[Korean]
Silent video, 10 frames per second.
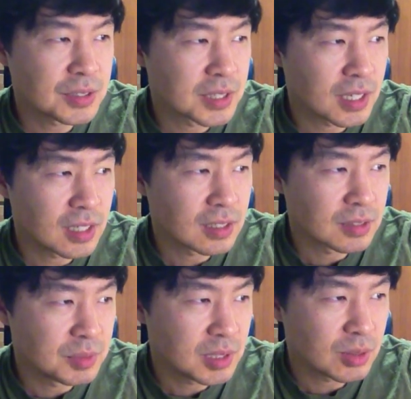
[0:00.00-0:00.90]
제가 그
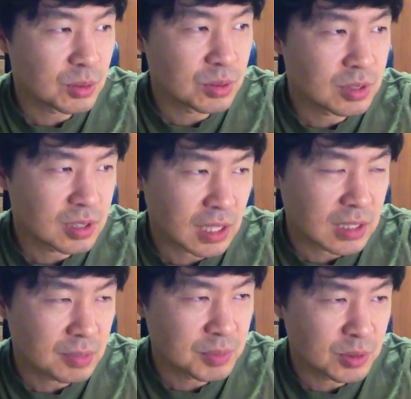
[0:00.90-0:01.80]
밑에 또
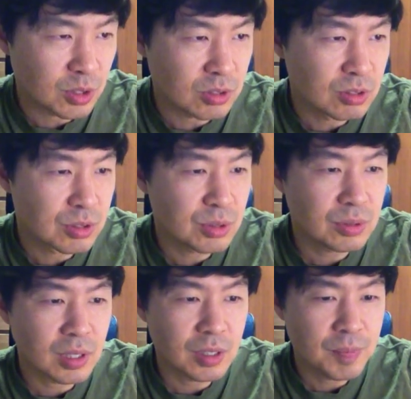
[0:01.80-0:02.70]
다시 한번 덧글로
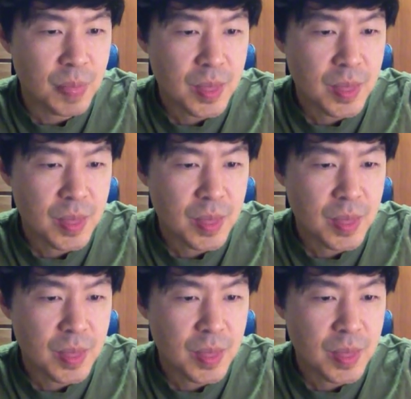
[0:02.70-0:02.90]
써놓을게요.